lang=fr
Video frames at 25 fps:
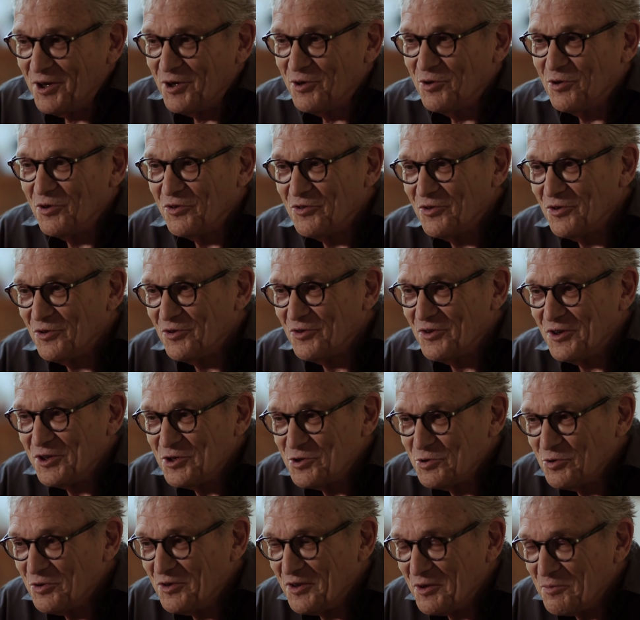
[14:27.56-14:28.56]
le sens des
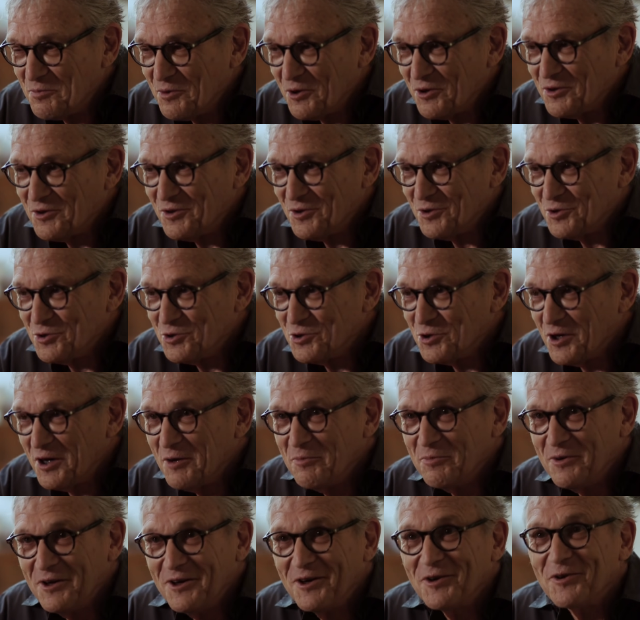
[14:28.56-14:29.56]
choses importantes, je
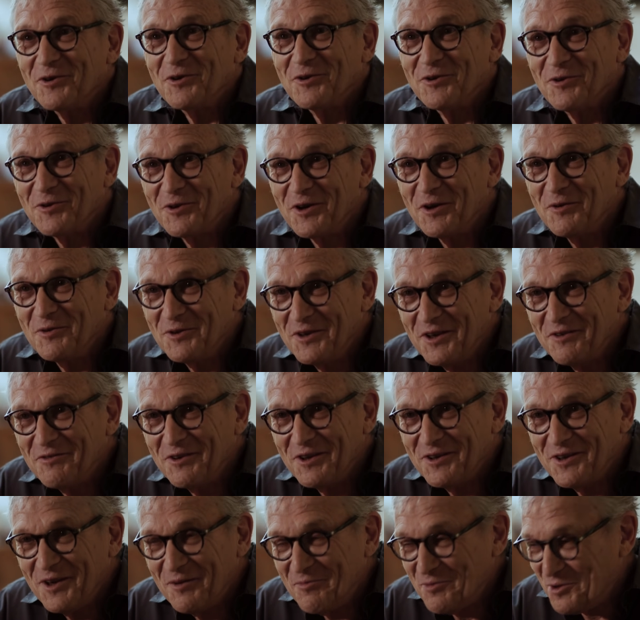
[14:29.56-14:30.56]
rappelle que le Comité
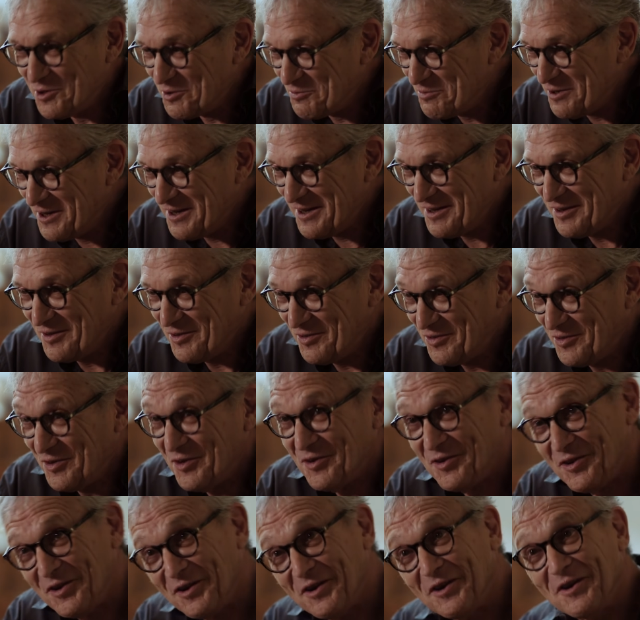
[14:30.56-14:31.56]
Vietnam de base,
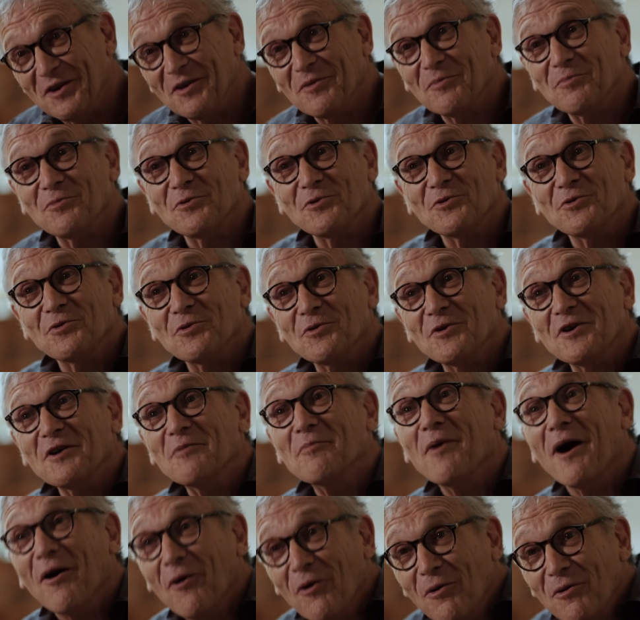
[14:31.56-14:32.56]
c'était plutôt les
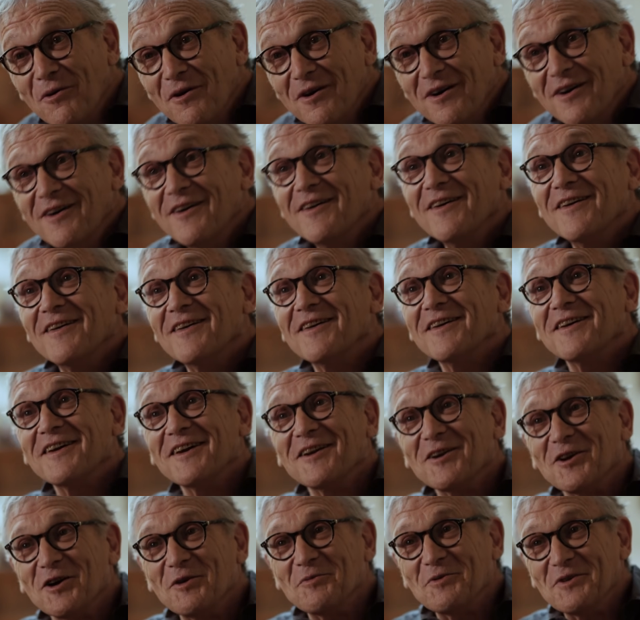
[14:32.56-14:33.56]
Mao, et
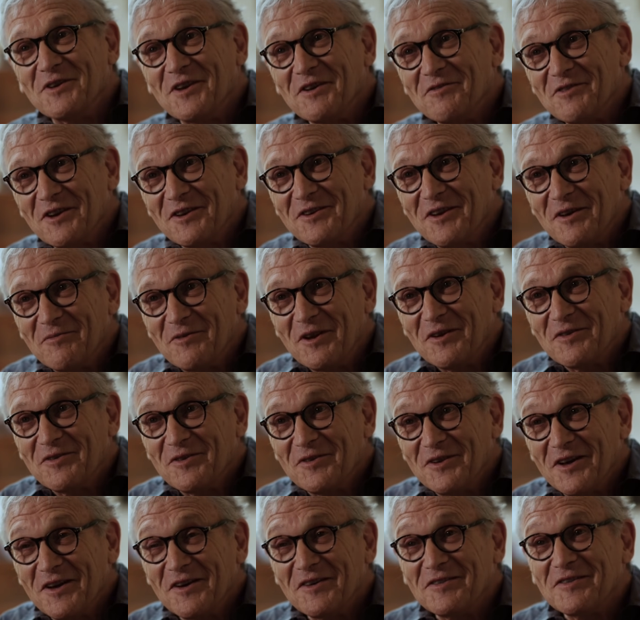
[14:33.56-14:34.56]
le comité Vietnam
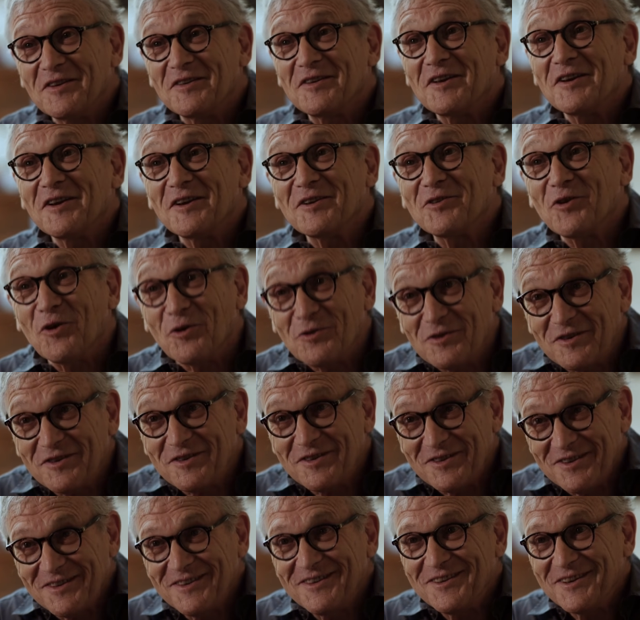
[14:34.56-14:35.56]
National, c'était les Trots,
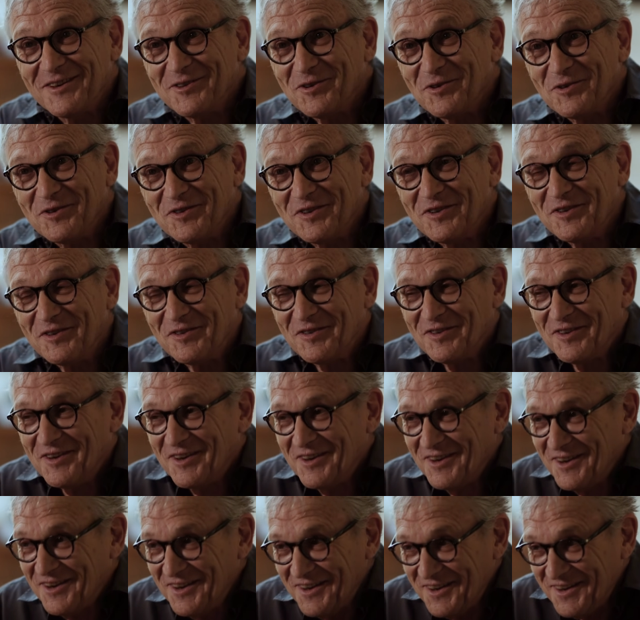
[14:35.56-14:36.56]
les trotskistes.
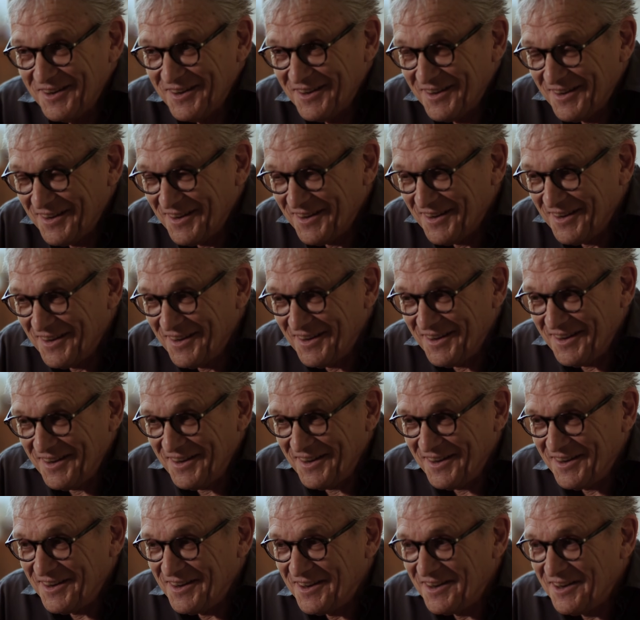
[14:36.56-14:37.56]

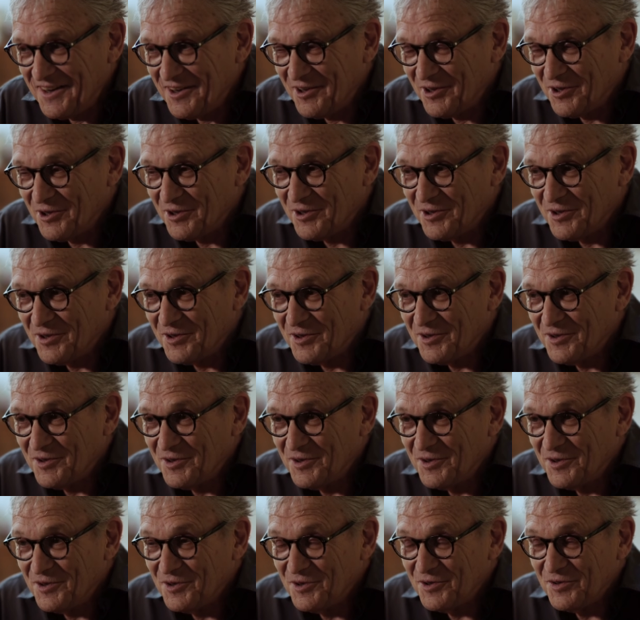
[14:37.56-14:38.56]
Et
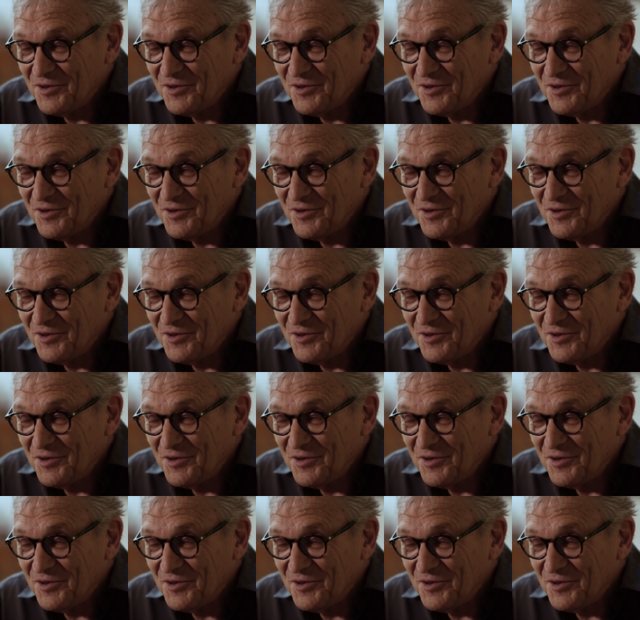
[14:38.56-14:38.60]
euh,